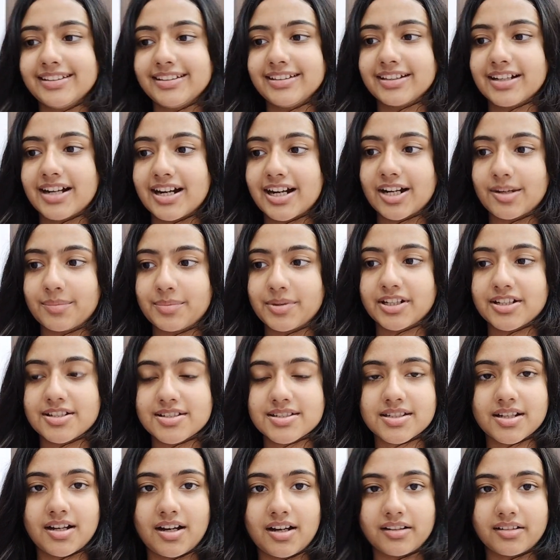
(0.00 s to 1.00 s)
कि काढ़ा
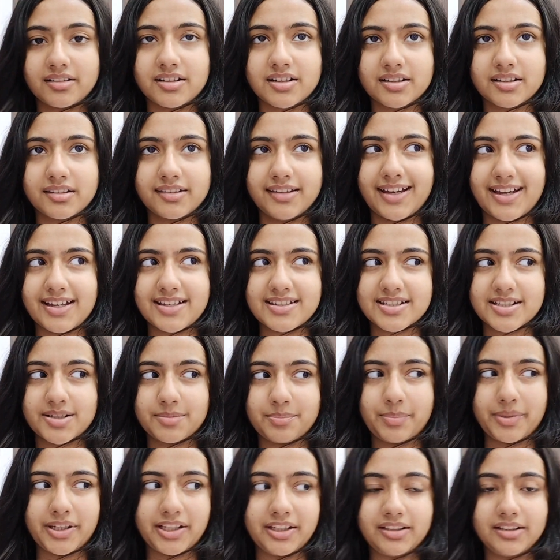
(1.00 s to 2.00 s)
पीना स्टार्ट कर दे
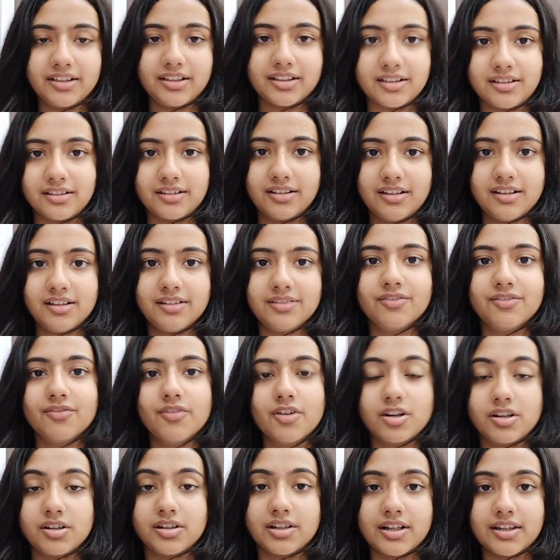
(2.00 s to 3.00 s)
एज अ पेन किलर
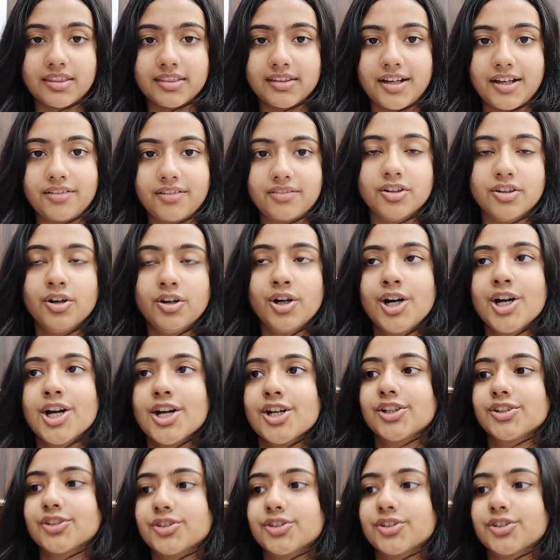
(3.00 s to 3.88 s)
वर्क करता है वो